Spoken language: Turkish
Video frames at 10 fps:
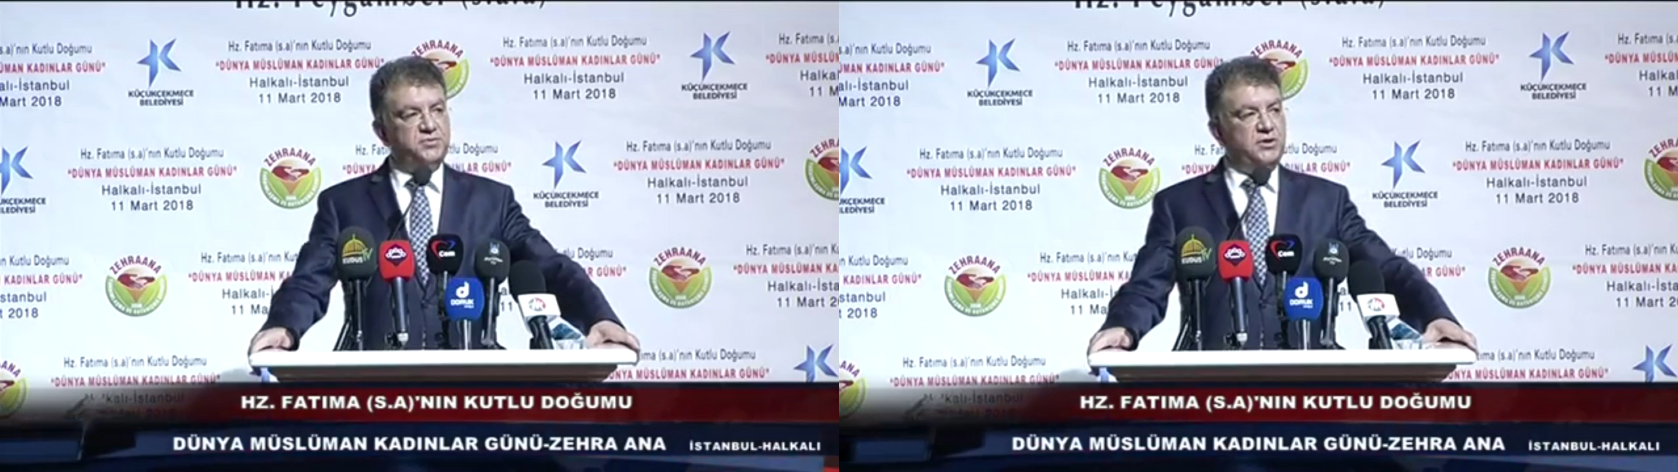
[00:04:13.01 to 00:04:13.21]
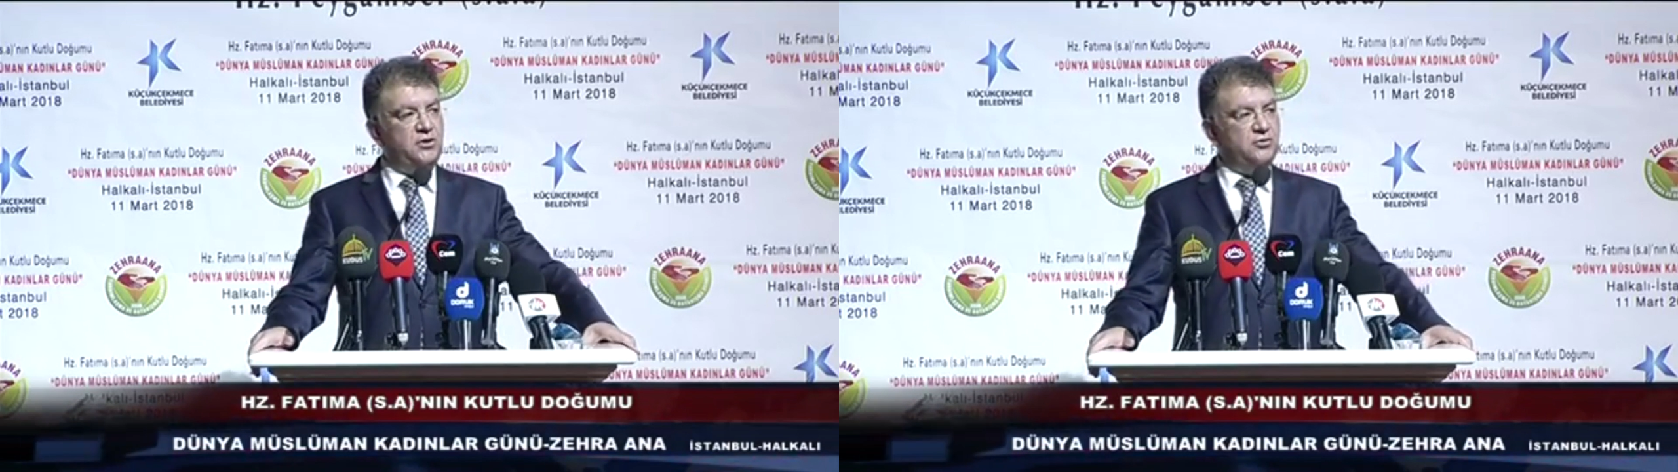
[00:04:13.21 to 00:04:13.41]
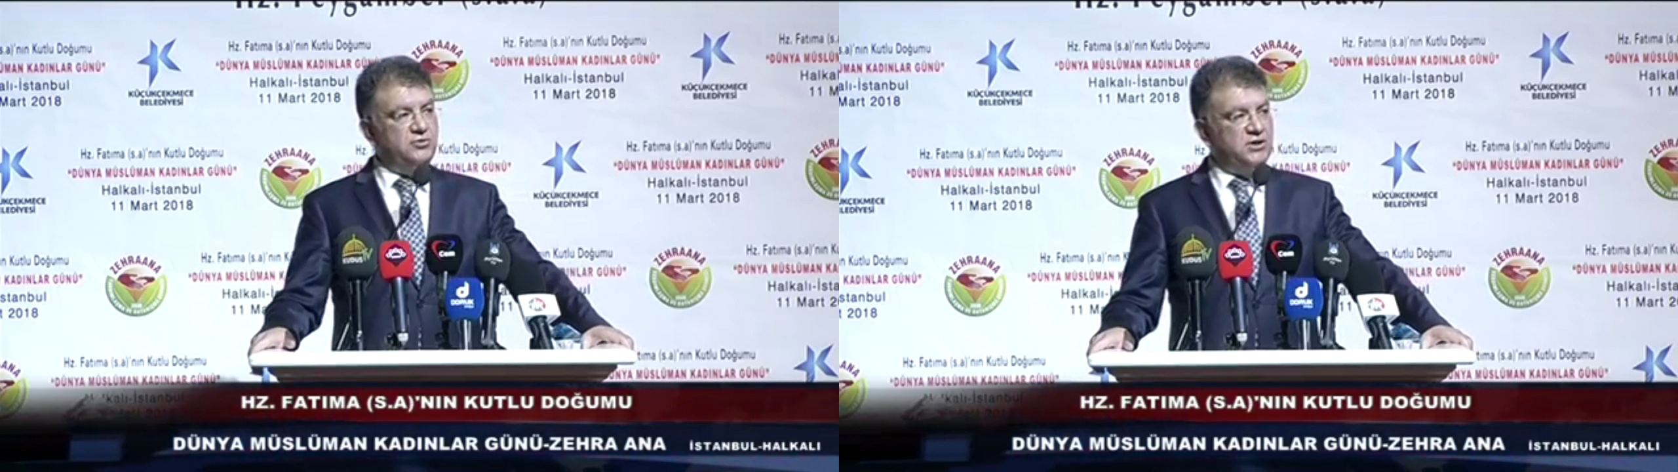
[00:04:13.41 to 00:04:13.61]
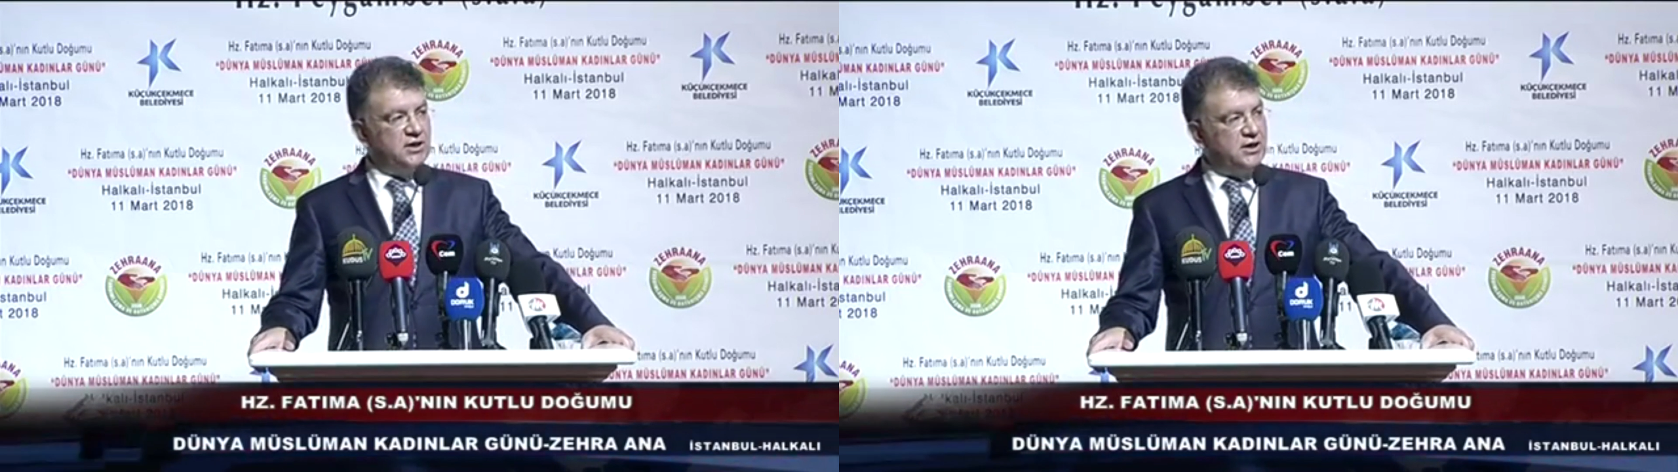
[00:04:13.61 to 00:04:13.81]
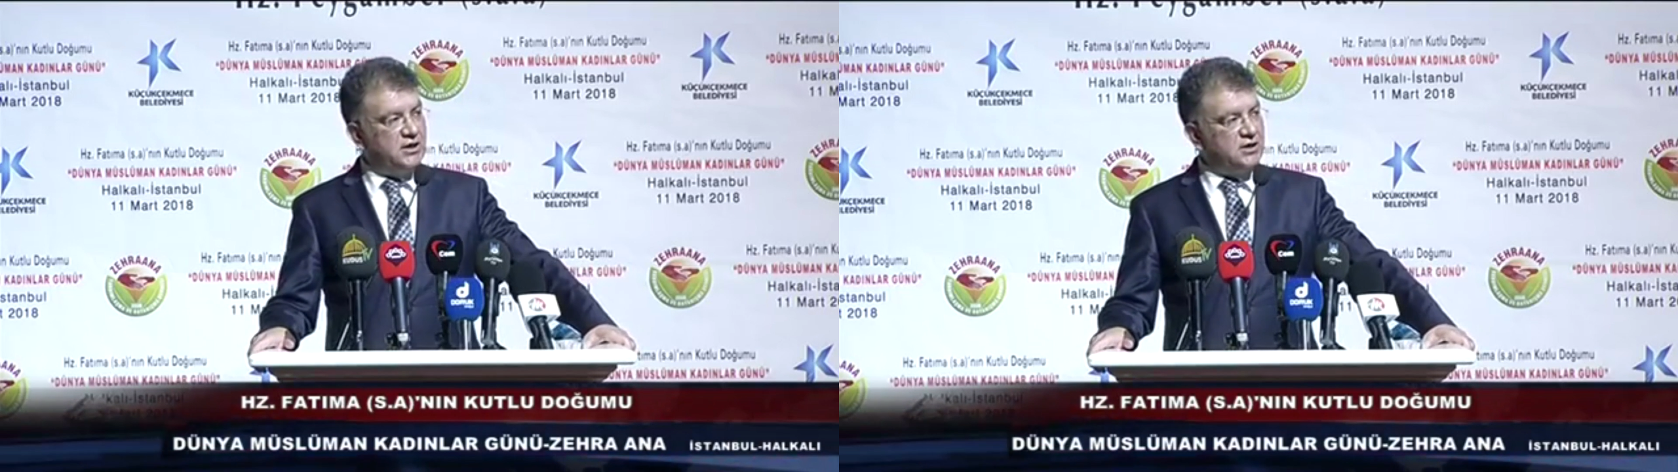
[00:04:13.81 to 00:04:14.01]
milyon
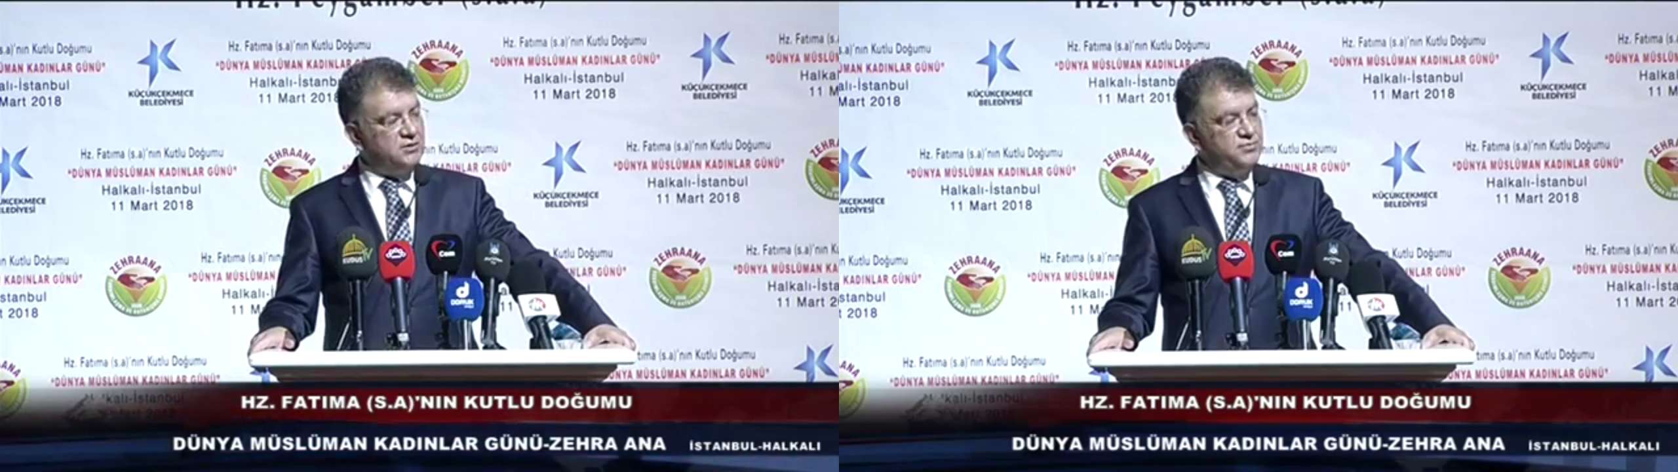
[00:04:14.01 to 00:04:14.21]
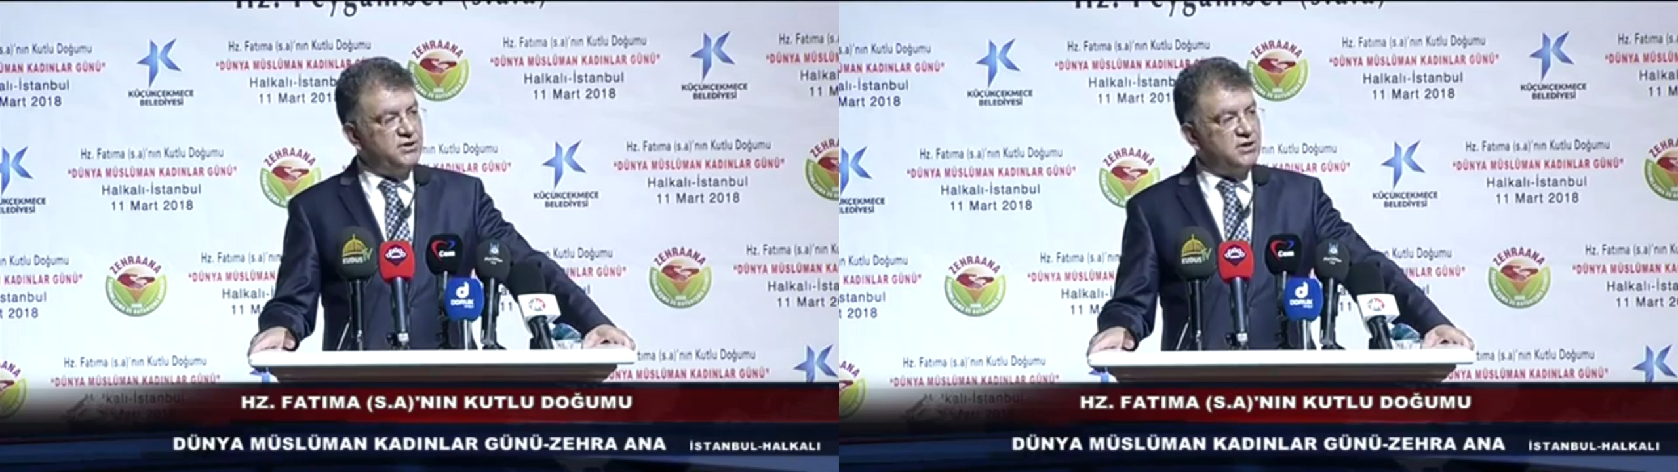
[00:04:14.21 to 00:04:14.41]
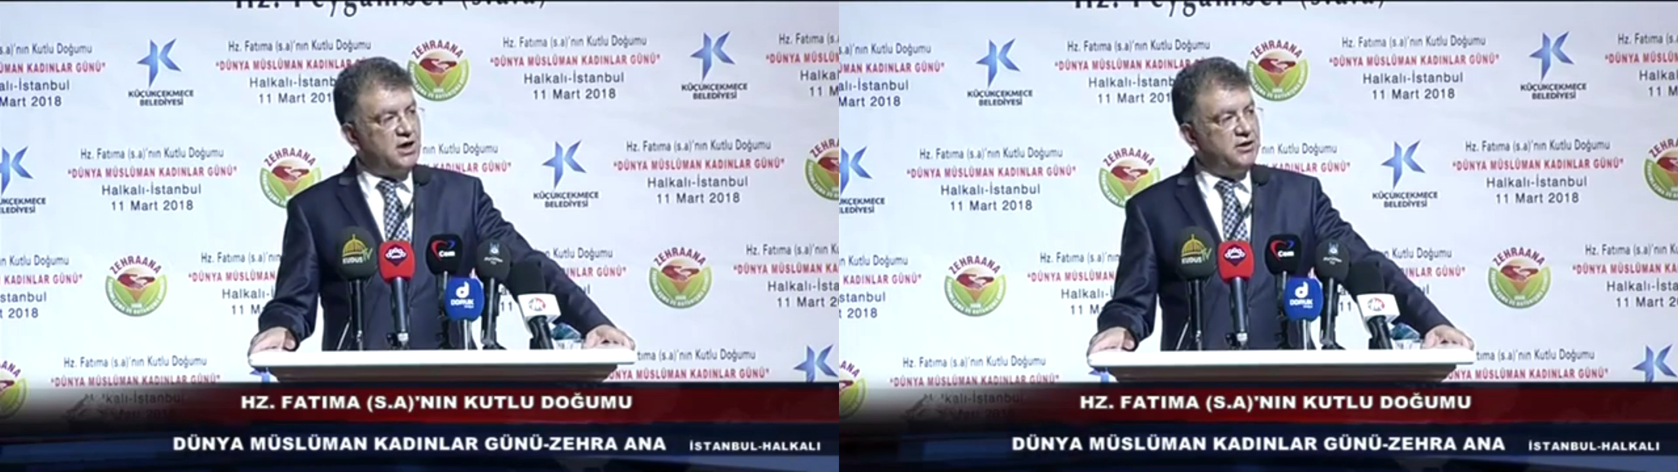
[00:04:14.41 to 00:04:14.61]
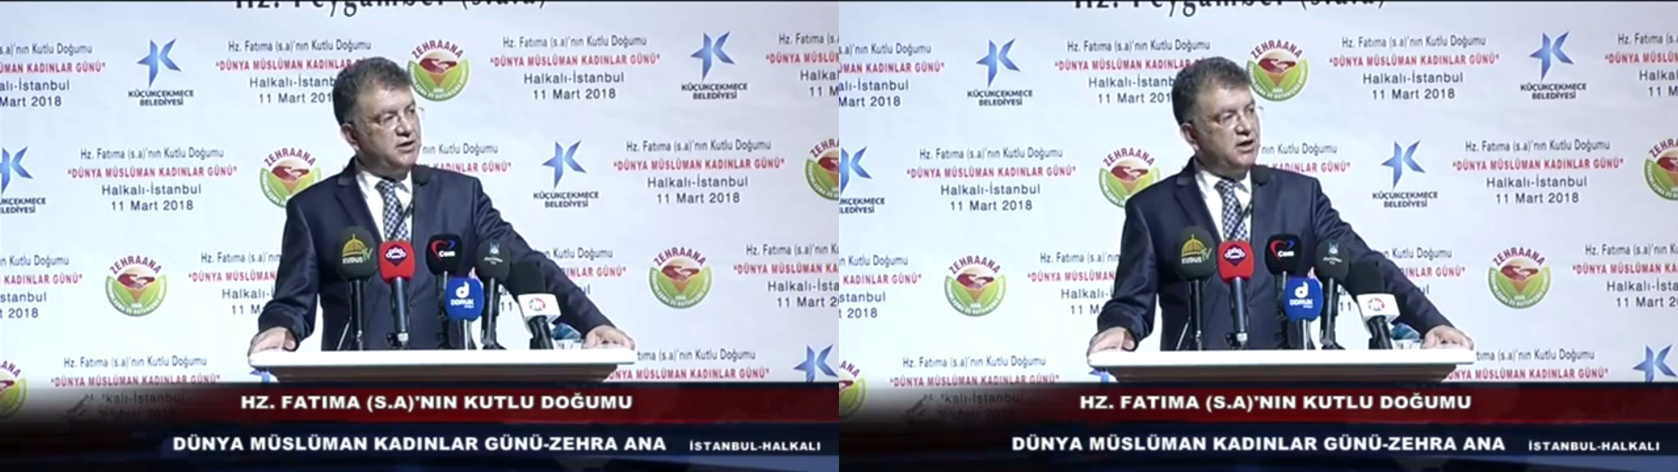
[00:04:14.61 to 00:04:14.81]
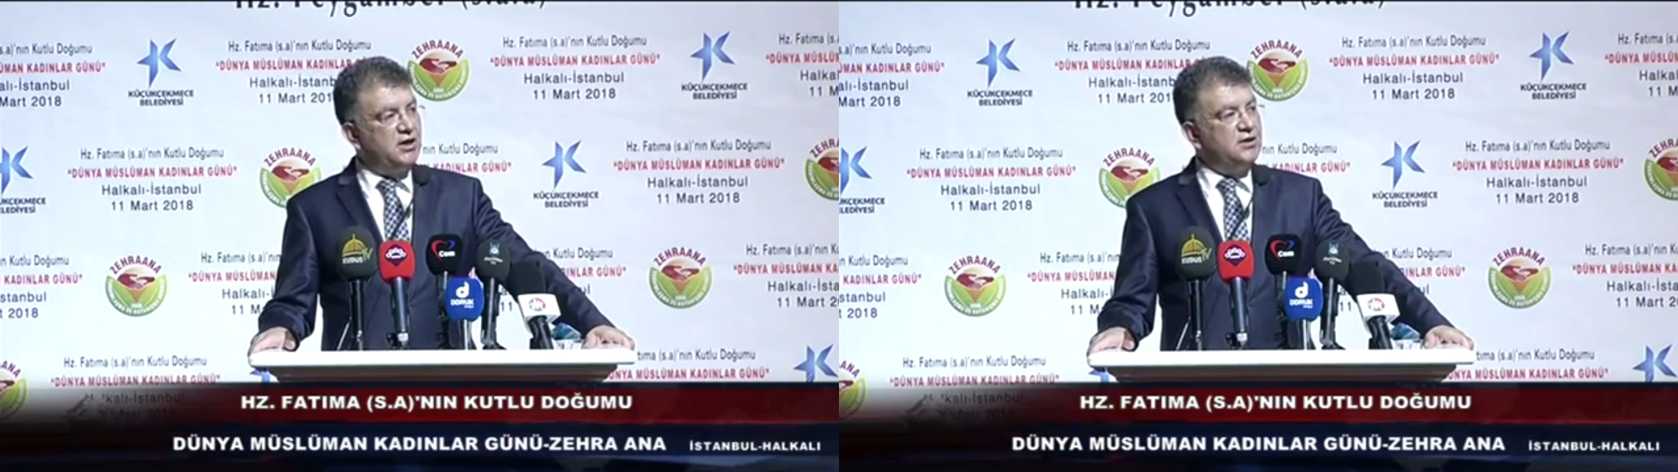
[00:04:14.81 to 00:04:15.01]
liraya yakın bir
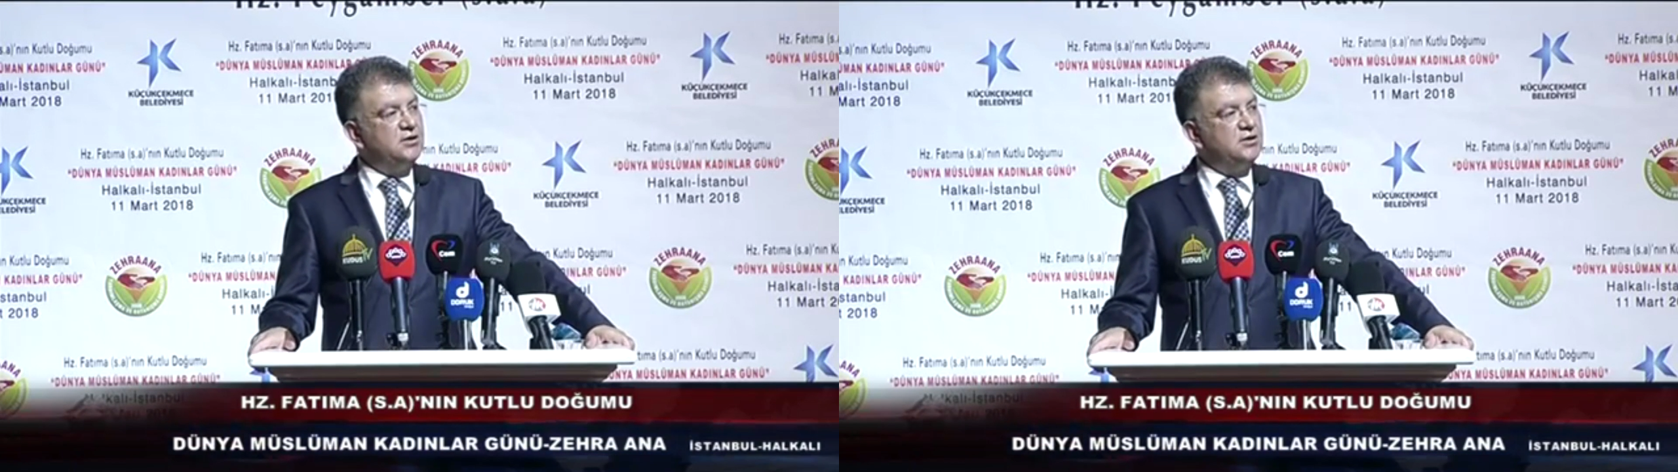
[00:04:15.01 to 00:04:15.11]
kaynağı